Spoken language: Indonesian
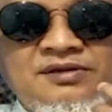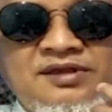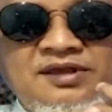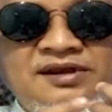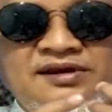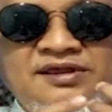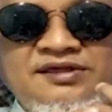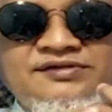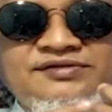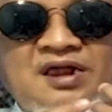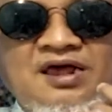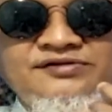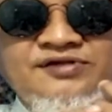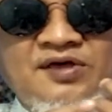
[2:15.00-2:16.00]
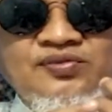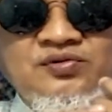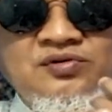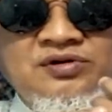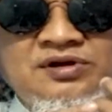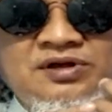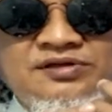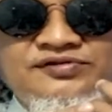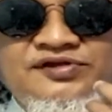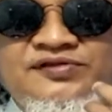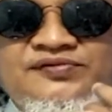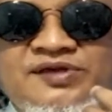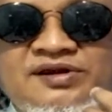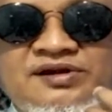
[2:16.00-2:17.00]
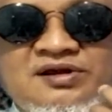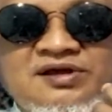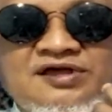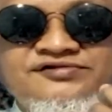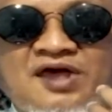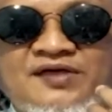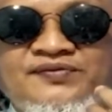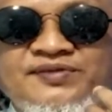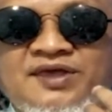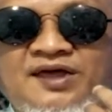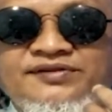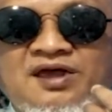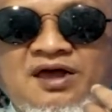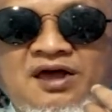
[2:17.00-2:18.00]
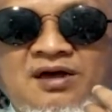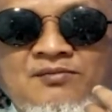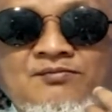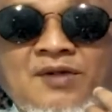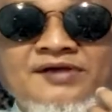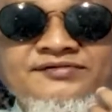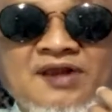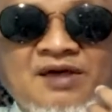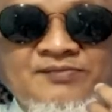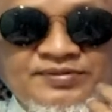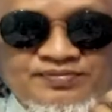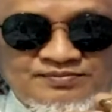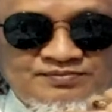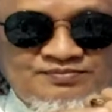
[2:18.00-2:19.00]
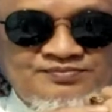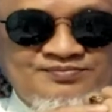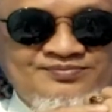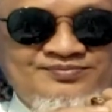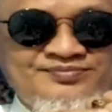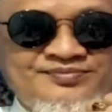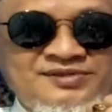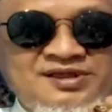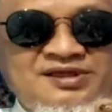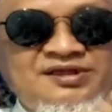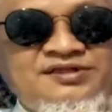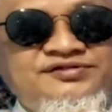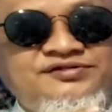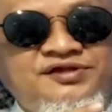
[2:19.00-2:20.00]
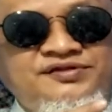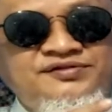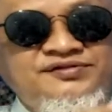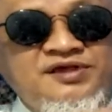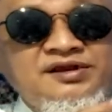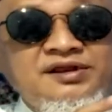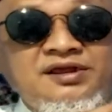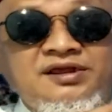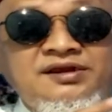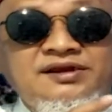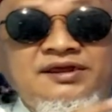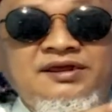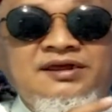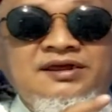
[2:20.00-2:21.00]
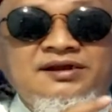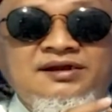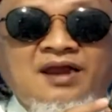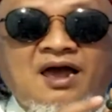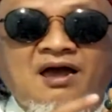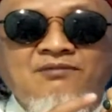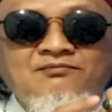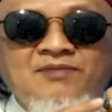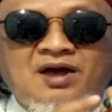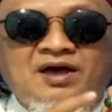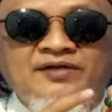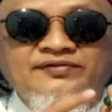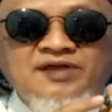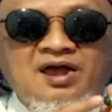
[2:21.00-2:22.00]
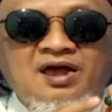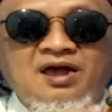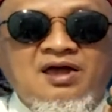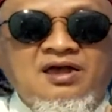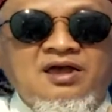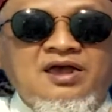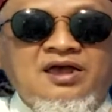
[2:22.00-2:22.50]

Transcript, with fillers: Ini salah satu cincin kesaktiannya Mbah Selamet. Cincin ini namanya